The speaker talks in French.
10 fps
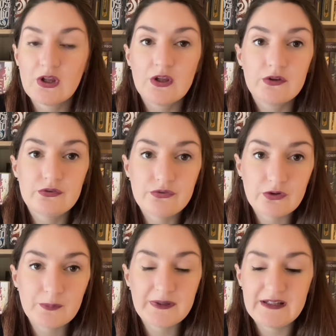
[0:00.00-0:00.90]

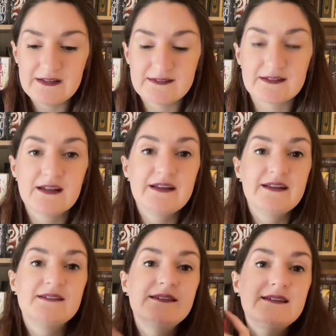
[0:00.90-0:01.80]
surprise,
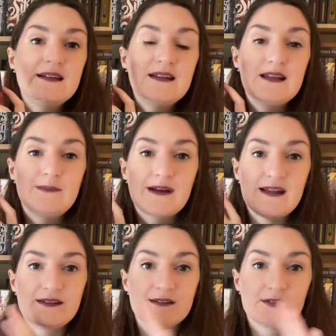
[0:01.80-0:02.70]
c'est Les
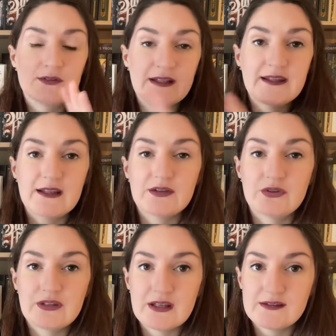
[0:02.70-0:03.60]
braises de la guerre de
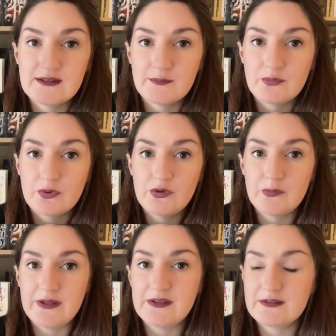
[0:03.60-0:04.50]
Carissa
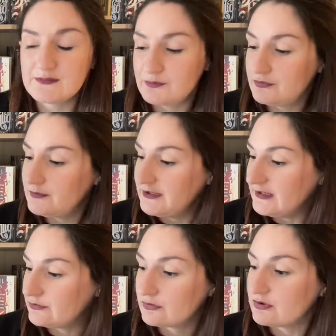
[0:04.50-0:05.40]
Broadbent, publiée
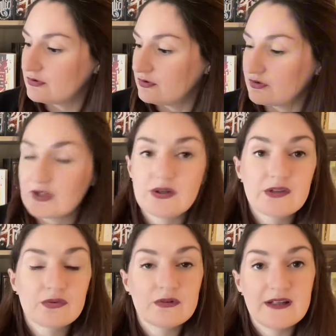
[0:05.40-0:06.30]
donc euh, dans la
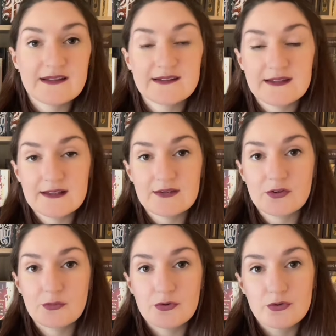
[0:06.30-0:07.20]
collection Last
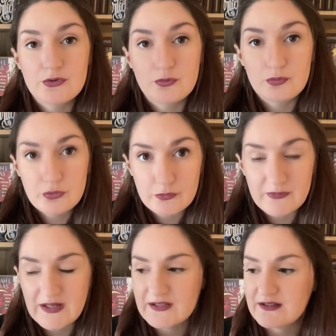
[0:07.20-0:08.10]
Kingdom de
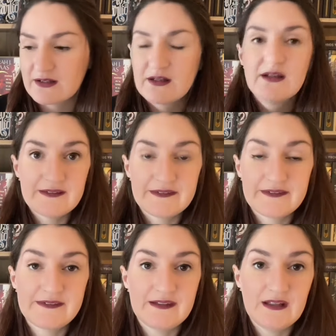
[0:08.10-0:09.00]
Bookmark.
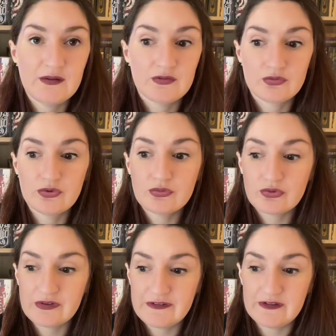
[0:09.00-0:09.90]
C'est, je vous le
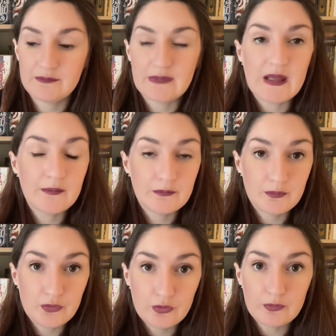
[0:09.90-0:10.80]
dis, ma
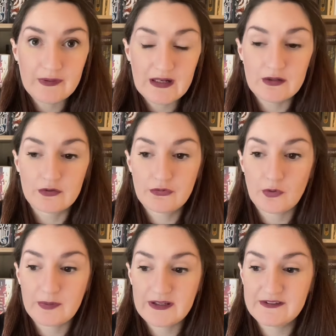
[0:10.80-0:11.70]
plus belle
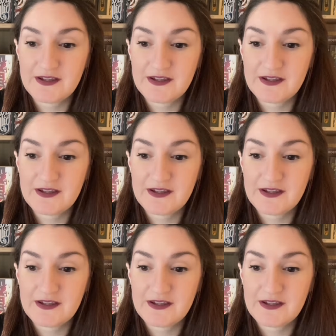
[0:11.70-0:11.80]
surprise